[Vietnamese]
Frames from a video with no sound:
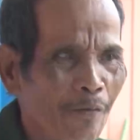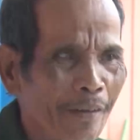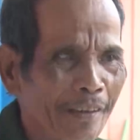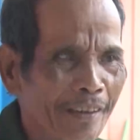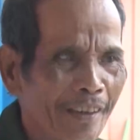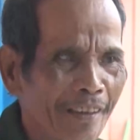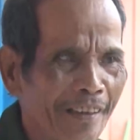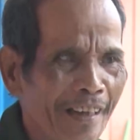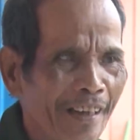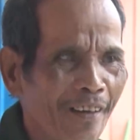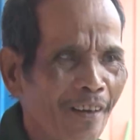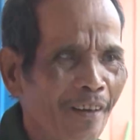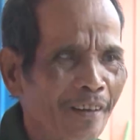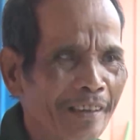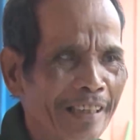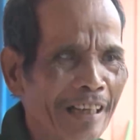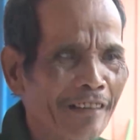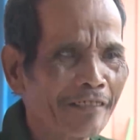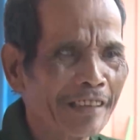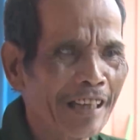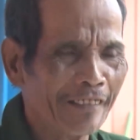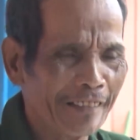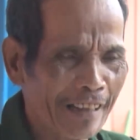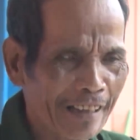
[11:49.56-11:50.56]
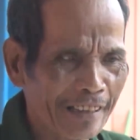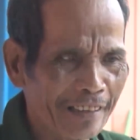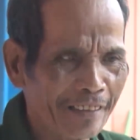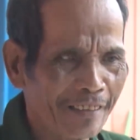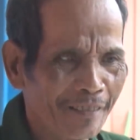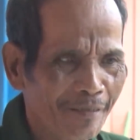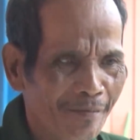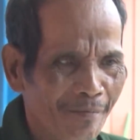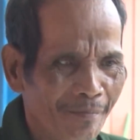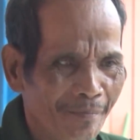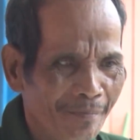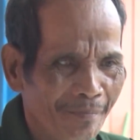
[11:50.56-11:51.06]
Vì tương lai con cháu sau này,
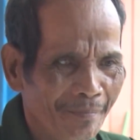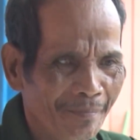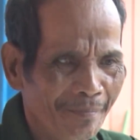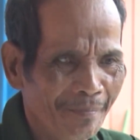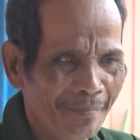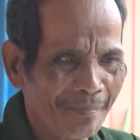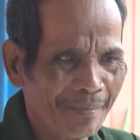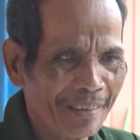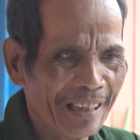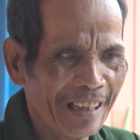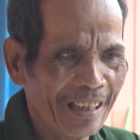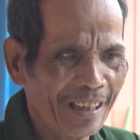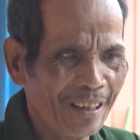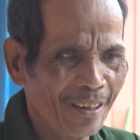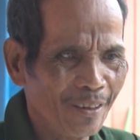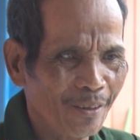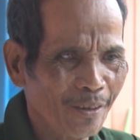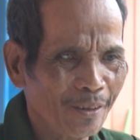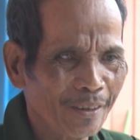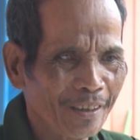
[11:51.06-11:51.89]
là họ